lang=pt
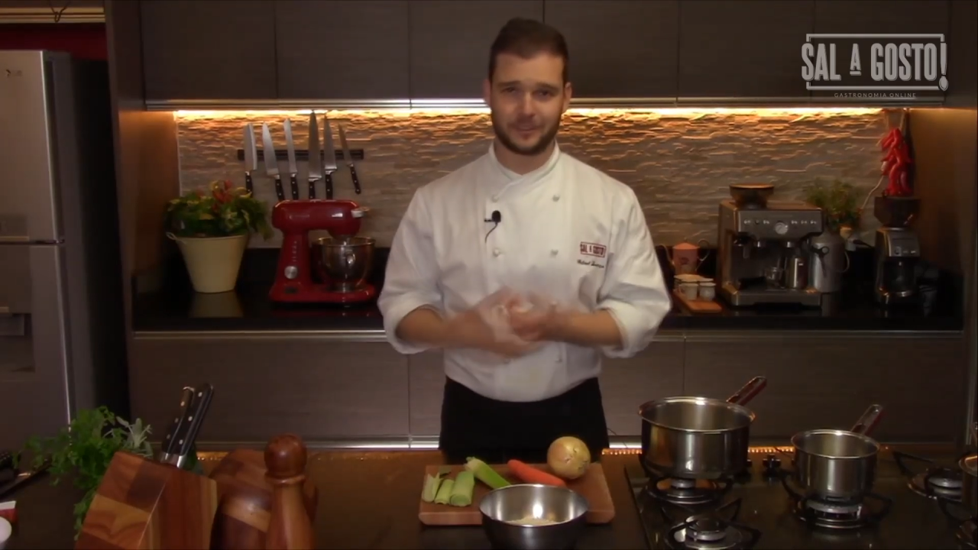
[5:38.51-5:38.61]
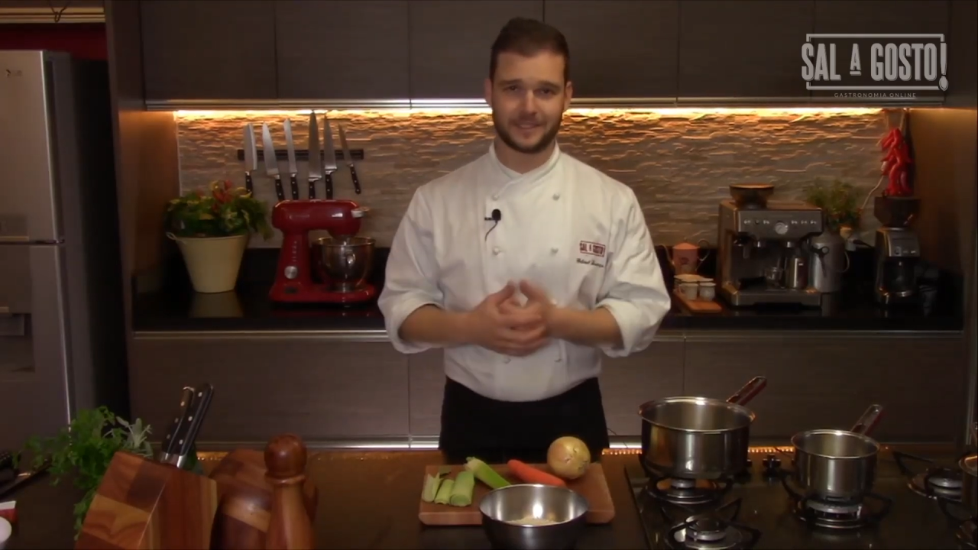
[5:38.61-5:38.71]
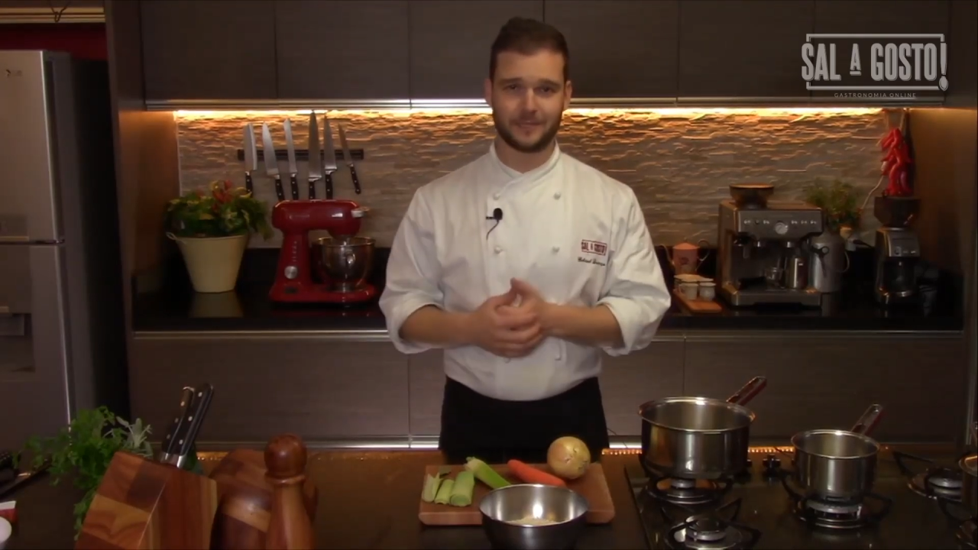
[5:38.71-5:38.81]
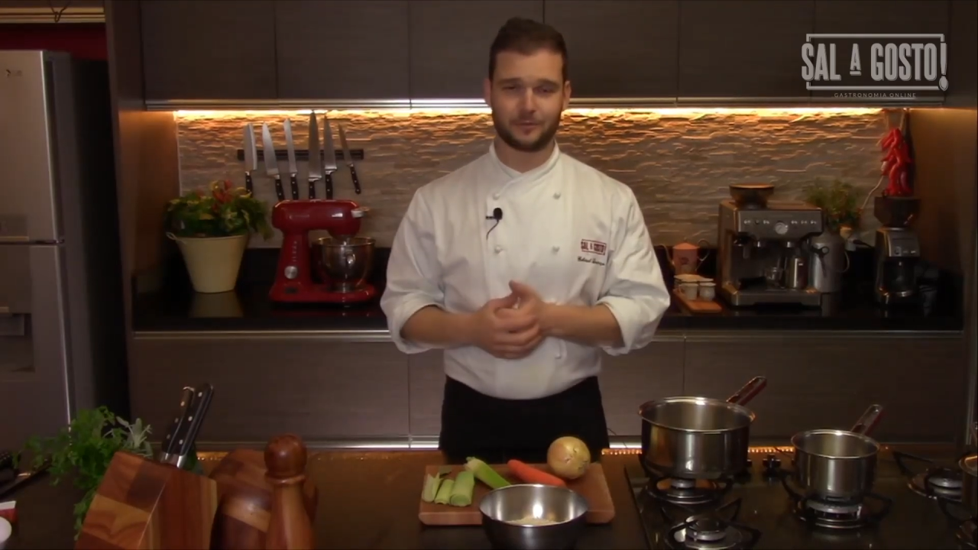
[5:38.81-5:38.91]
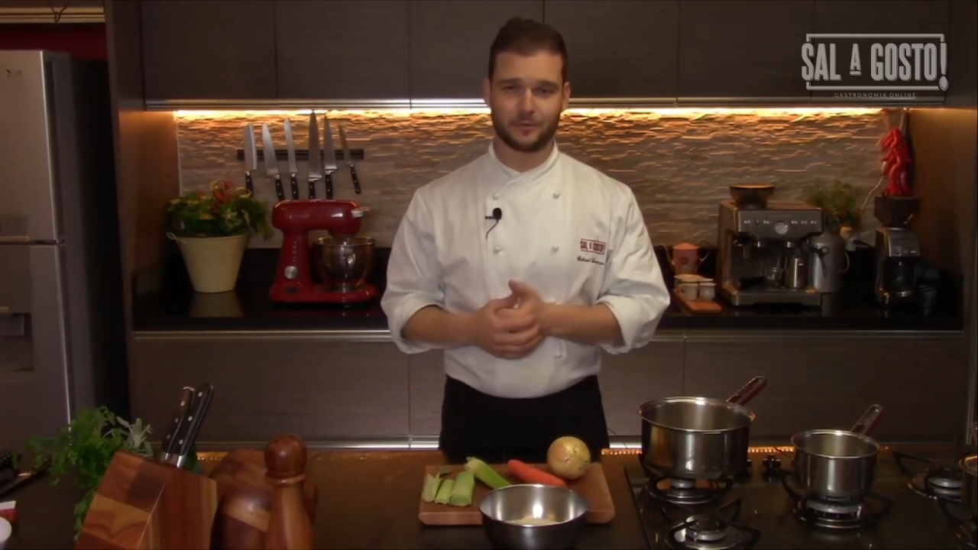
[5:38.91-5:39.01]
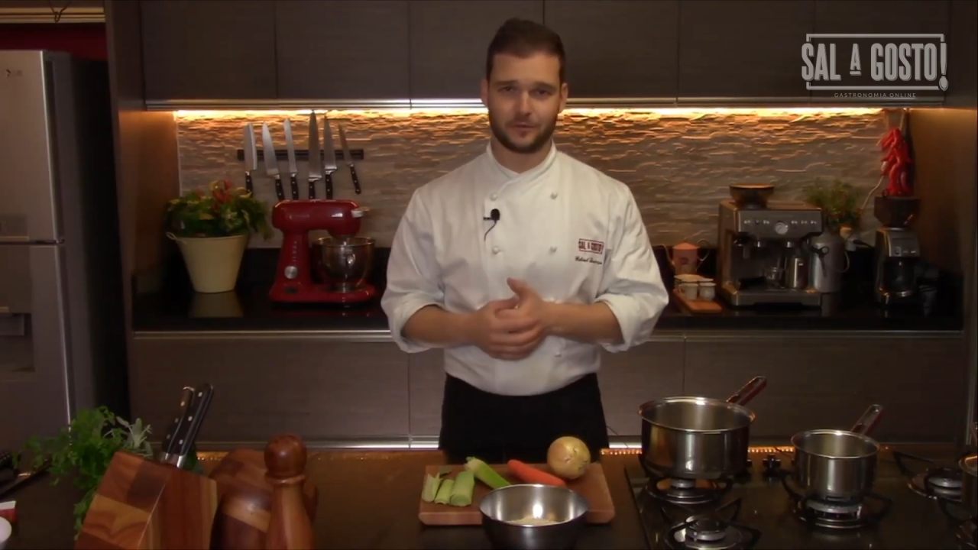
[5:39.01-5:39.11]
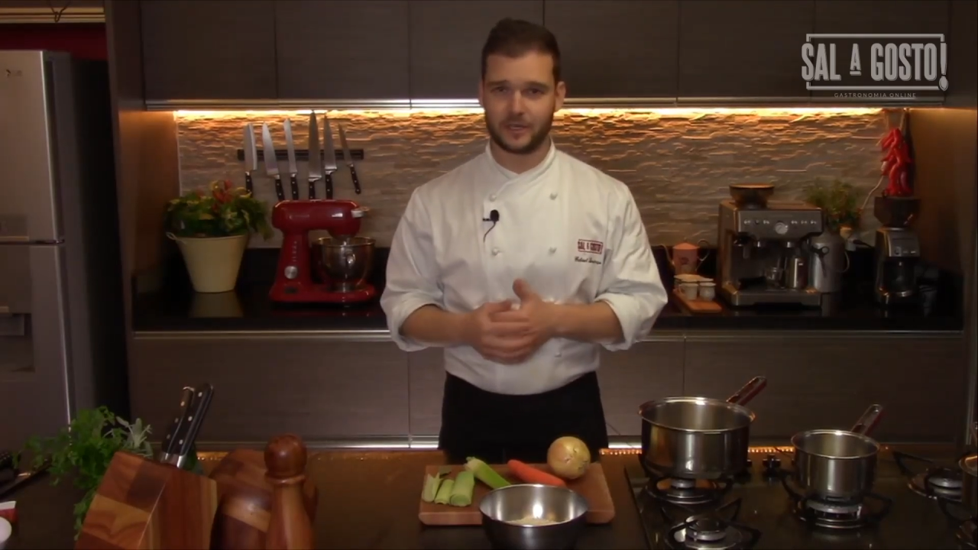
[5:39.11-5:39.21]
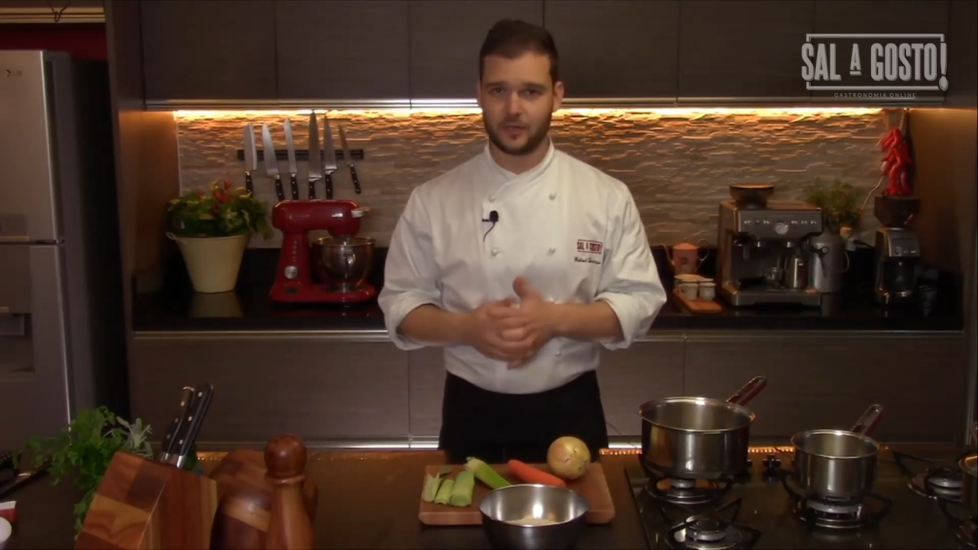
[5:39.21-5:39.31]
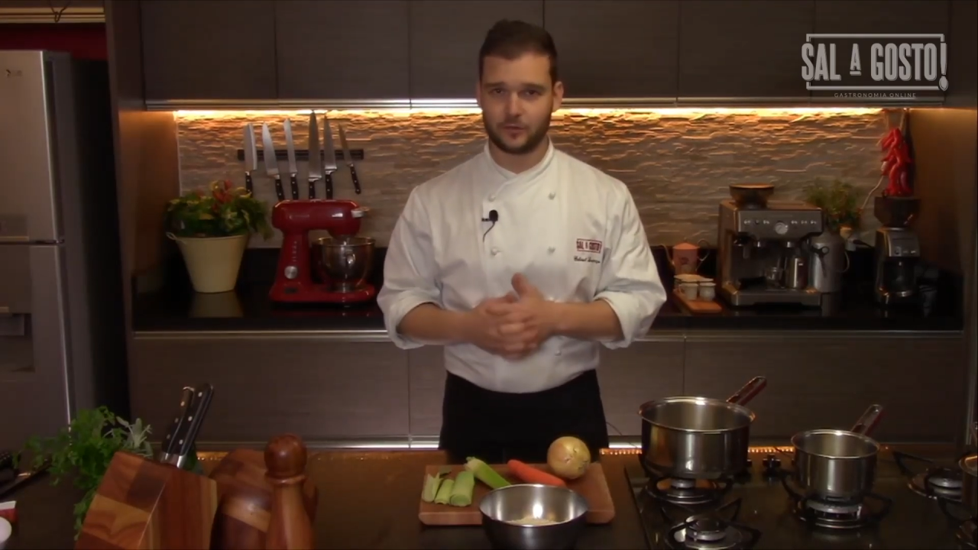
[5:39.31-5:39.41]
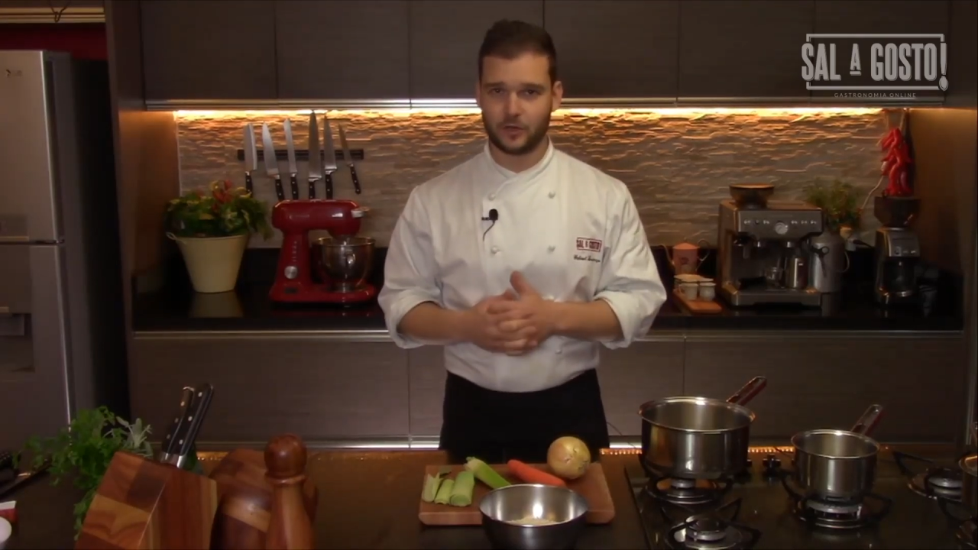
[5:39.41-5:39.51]
por exemplo, no
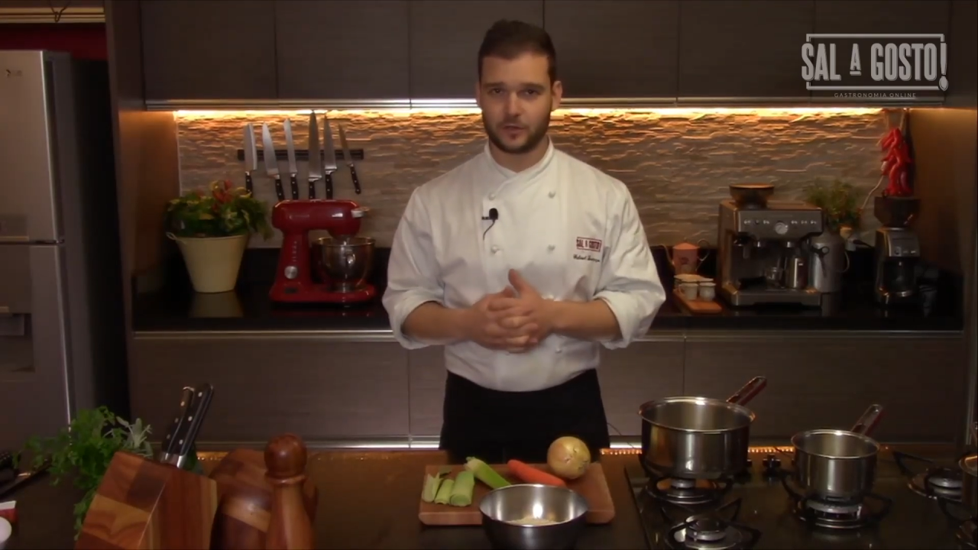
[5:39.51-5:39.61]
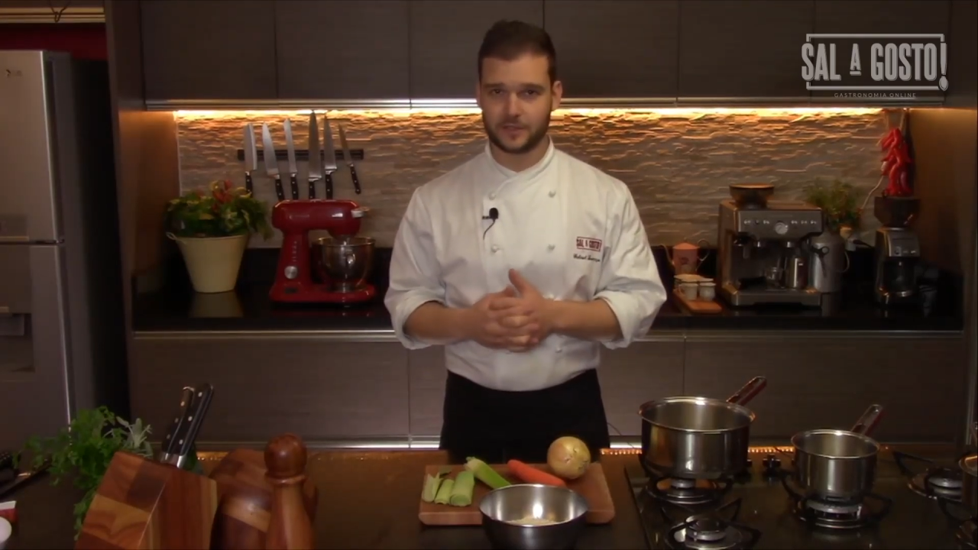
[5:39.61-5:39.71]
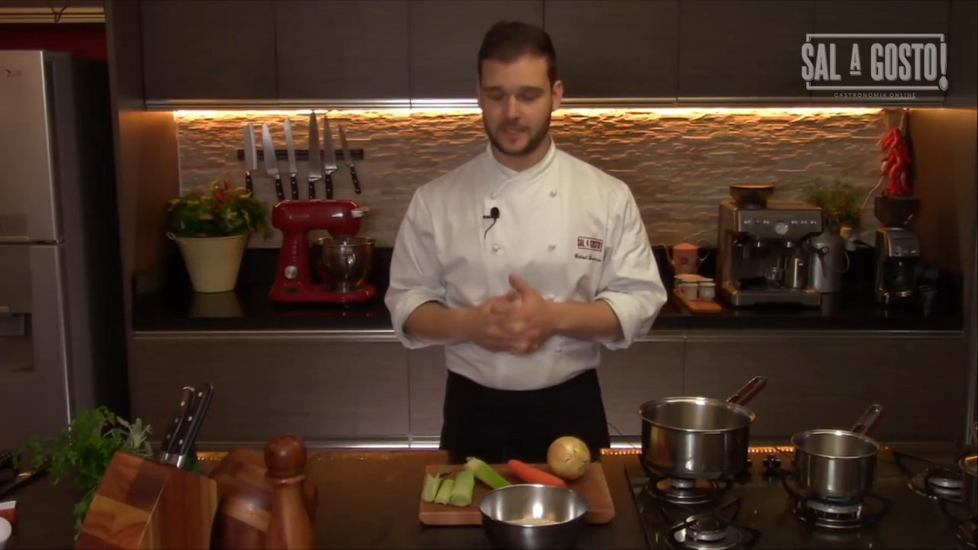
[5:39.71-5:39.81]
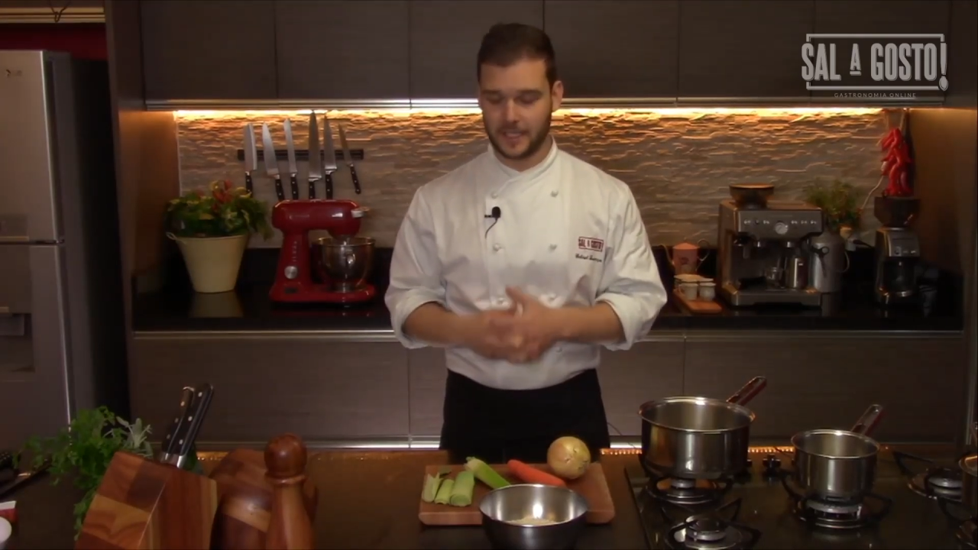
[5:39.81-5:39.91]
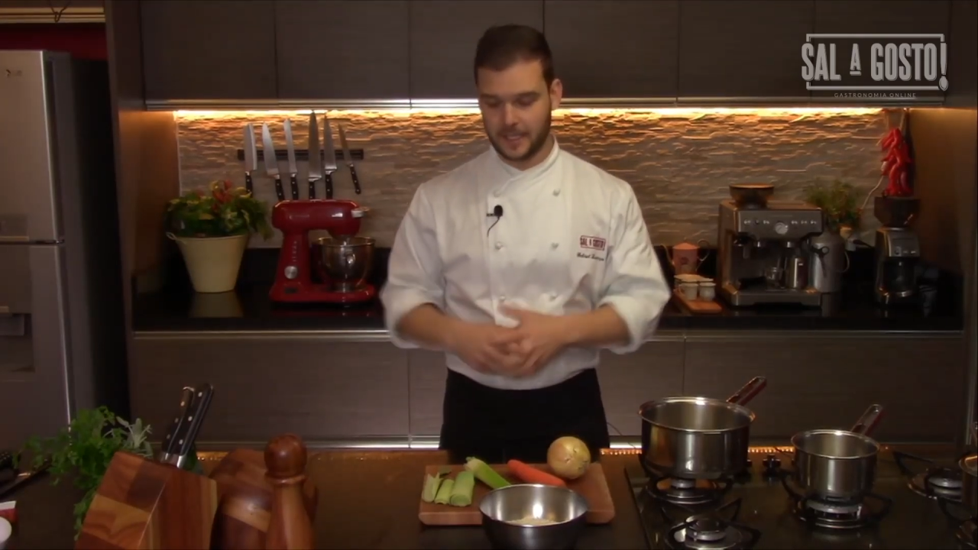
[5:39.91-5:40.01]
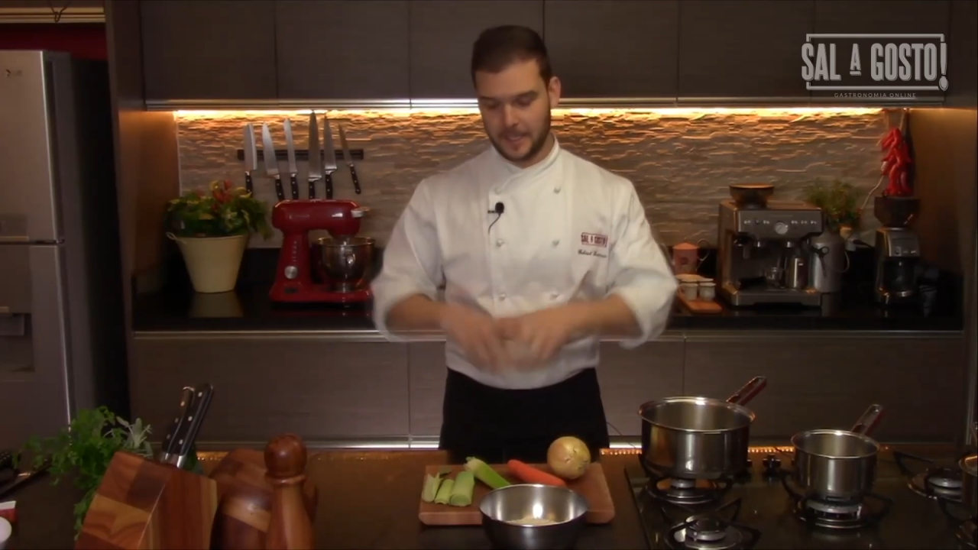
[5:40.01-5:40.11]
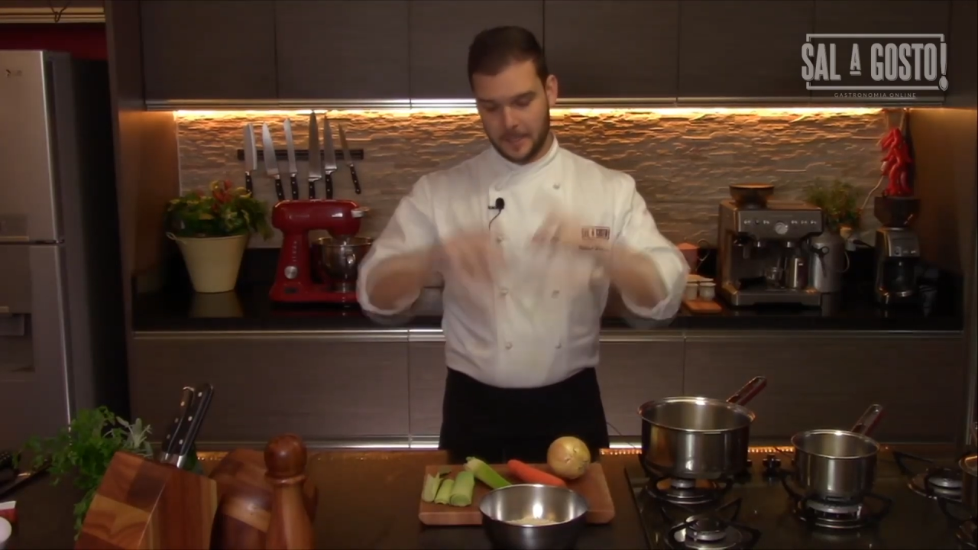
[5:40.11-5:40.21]
final do arroz.